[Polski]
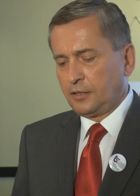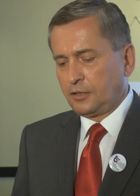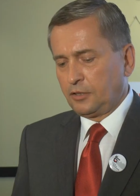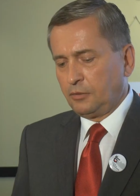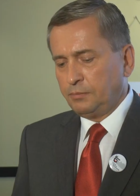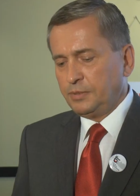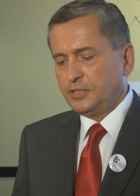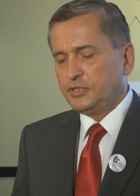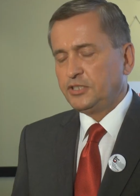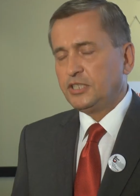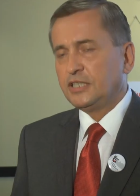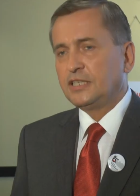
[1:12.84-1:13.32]

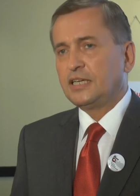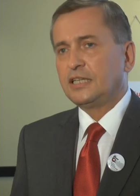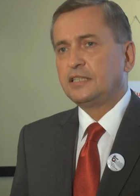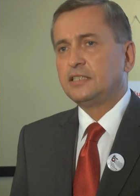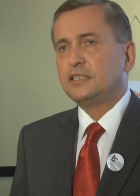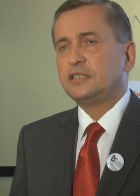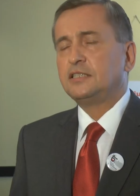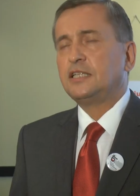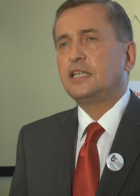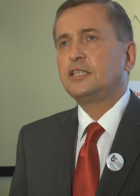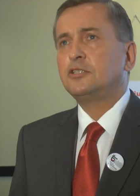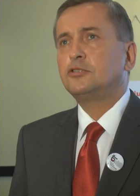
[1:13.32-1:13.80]
to będzie
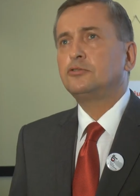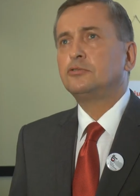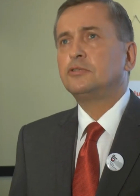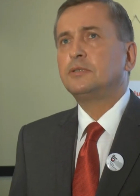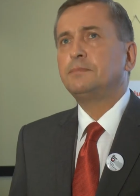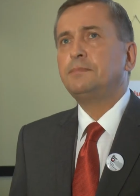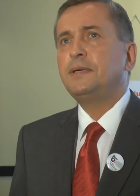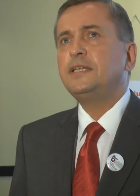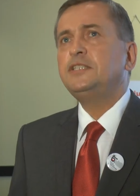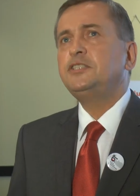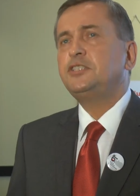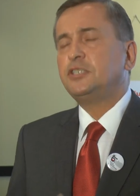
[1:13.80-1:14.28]
kandydat,
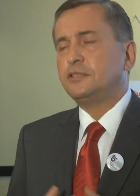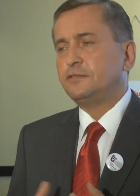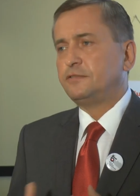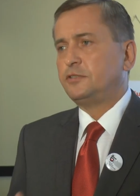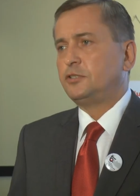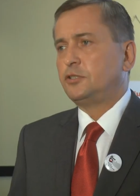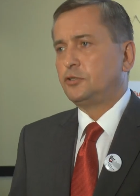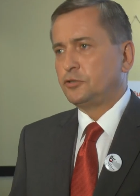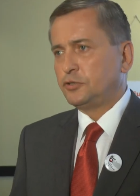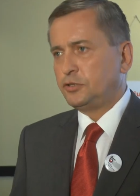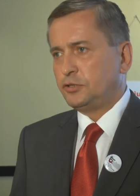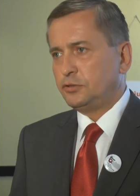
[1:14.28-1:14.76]
który będzie
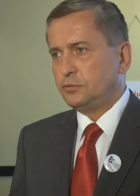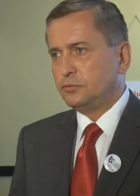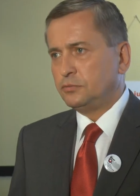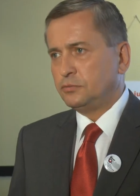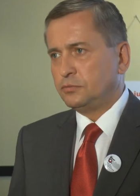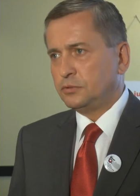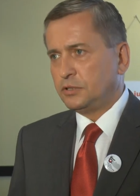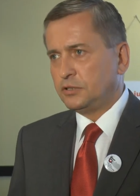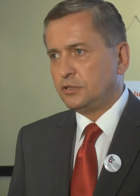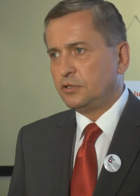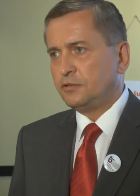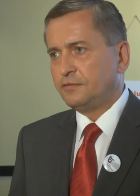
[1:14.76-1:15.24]

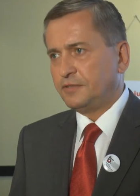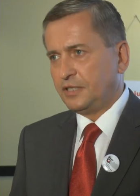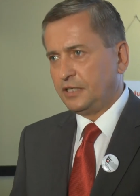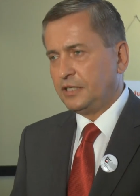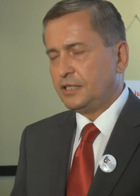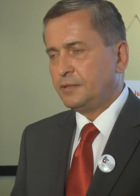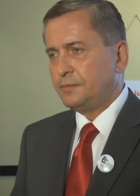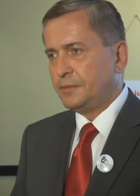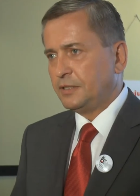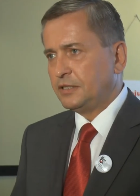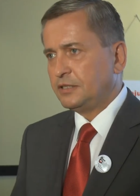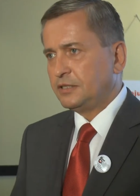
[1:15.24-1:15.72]
wnosił nowe
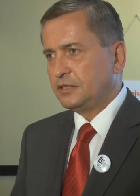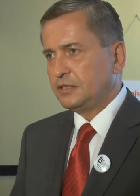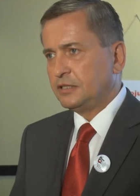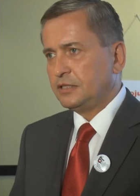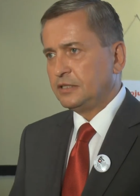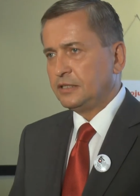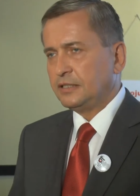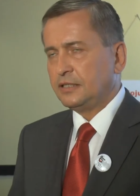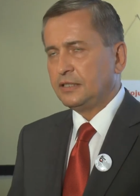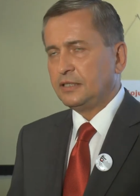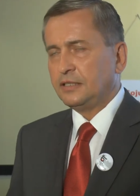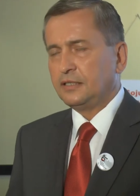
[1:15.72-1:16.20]

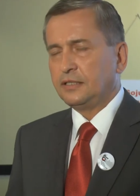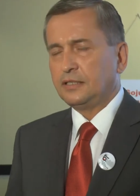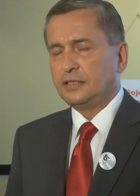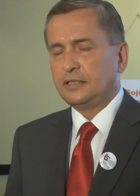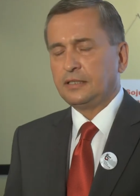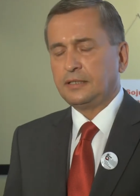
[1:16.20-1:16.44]
elementy e,